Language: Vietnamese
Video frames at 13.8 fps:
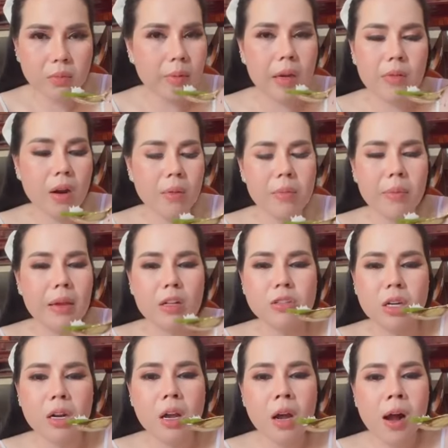Mình không làm miệng
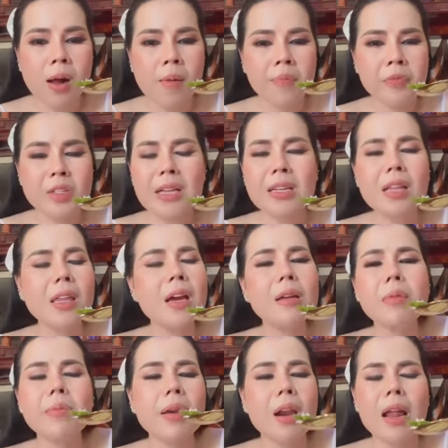chết chắc chắc đó
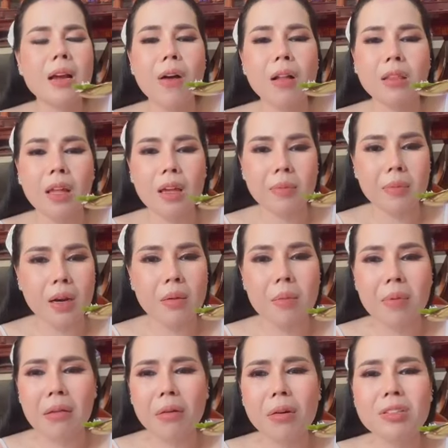mà miệng đã khó thế mà đưa
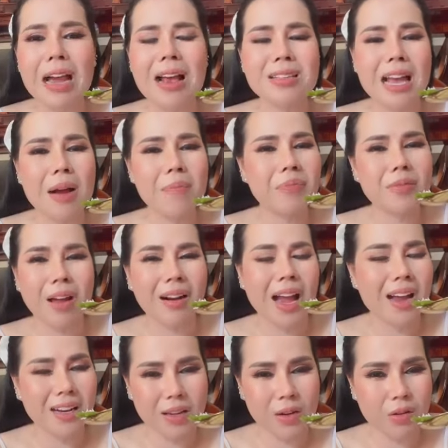mà ui chả sao ăn
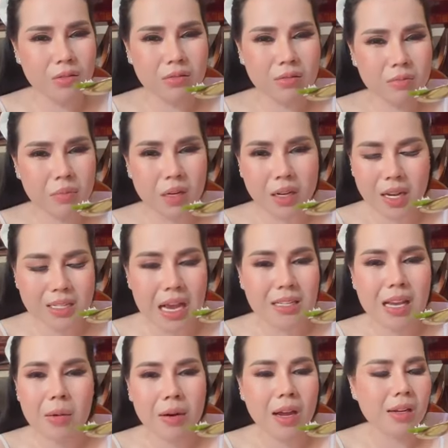cá đấy không mà đưa cái chả
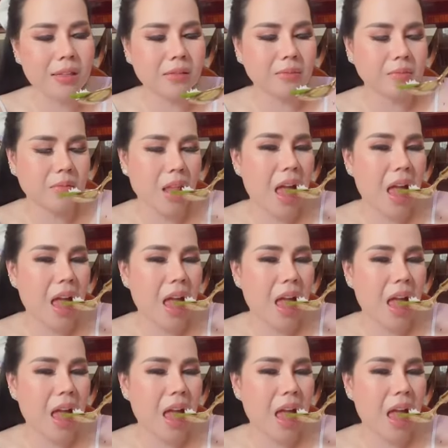sao ăn cá đây